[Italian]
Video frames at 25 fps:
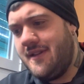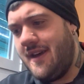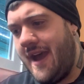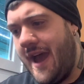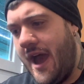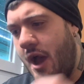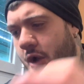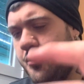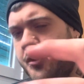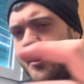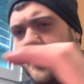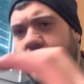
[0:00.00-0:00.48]

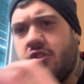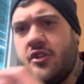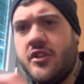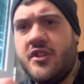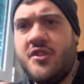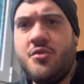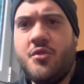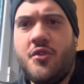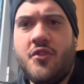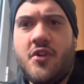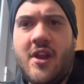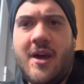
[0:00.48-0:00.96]
ha unito di
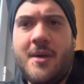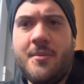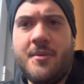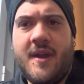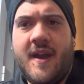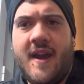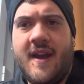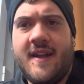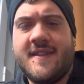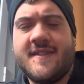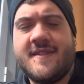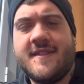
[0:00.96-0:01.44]
nuovo la
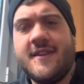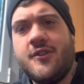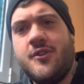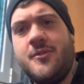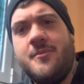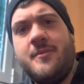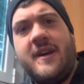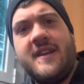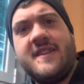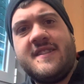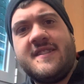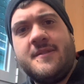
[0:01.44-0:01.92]
piazza con
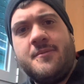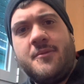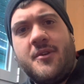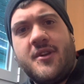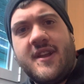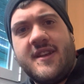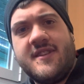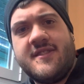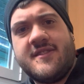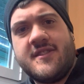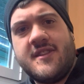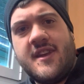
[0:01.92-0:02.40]
Massimo
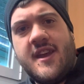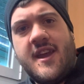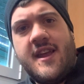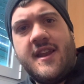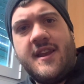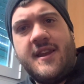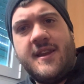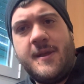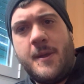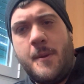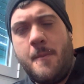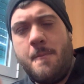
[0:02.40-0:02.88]

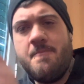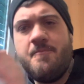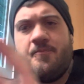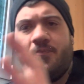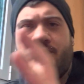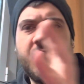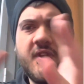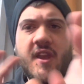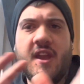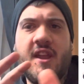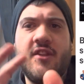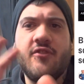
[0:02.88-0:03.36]
Rastelli,
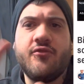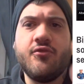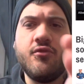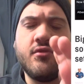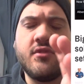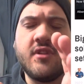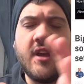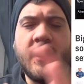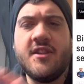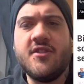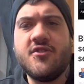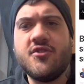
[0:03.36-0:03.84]
i
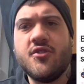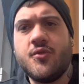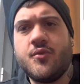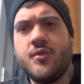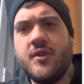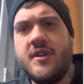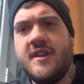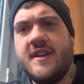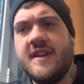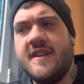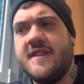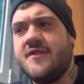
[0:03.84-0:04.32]
risultati sono
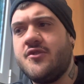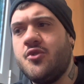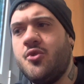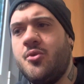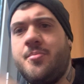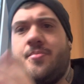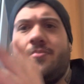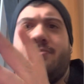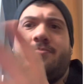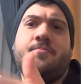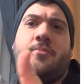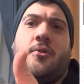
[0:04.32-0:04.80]
quelli che
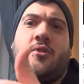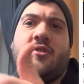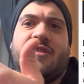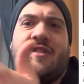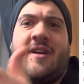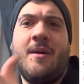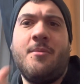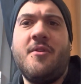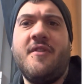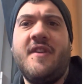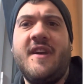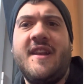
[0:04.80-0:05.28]
su.
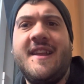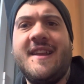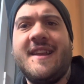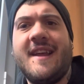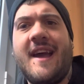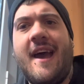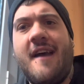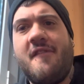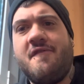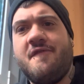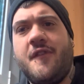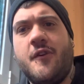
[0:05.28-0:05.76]
Potevamo venire
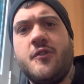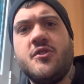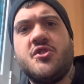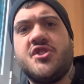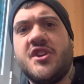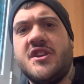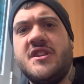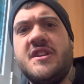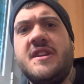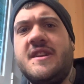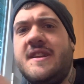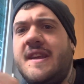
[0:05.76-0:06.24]
a Foggia
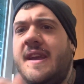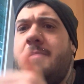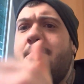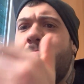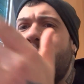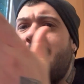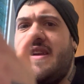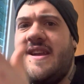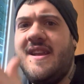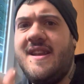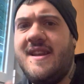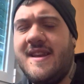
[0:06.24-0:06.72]
in, in
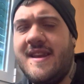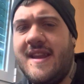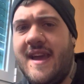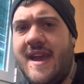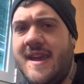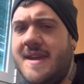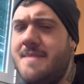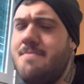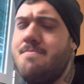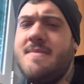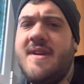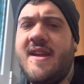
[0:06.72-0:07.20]
mille,
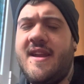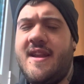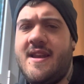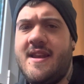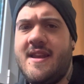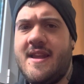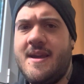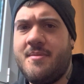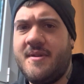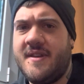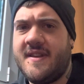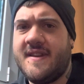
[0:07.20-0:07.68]
in
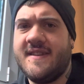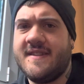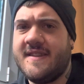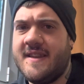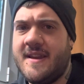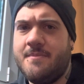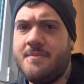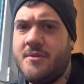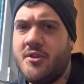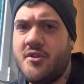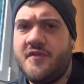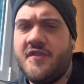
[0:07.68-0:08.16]
mille, perché
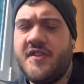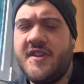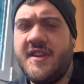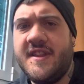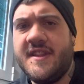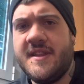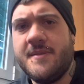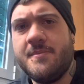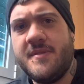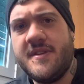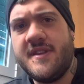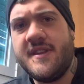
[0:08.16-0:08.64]
sarebbero
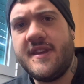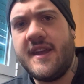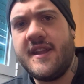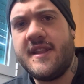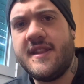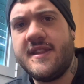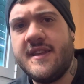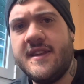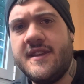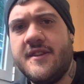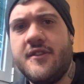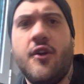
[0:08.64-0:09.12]
finiti i
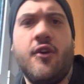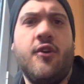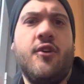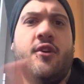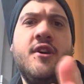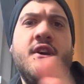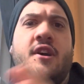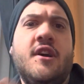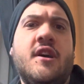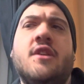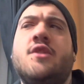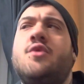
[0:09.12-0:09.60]
biglietti. No,
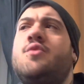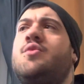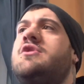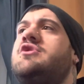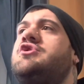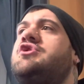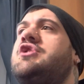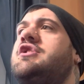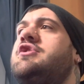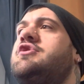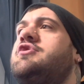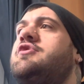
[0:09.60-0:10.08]

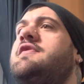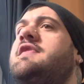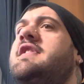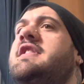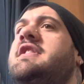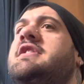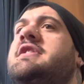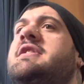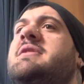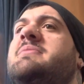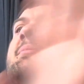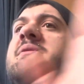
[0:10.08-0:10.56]

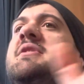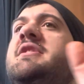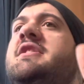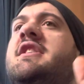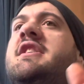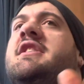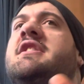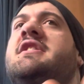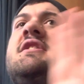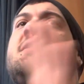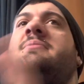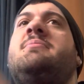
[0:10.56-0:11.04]
220
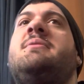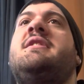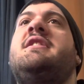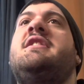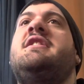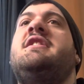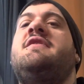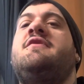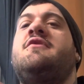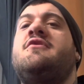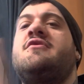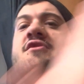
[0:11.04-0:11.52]
biglietti per i
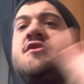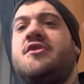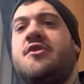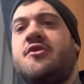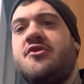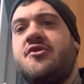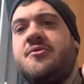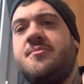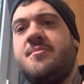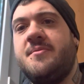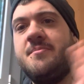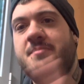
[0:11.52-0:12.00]
tifosi
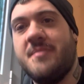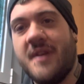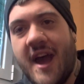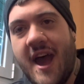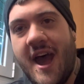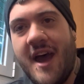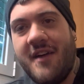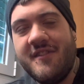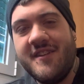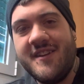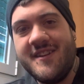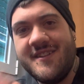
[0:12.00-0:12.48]
ospiti.
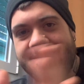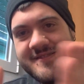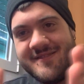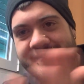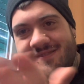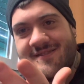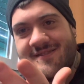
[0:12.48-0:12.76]
Bravi,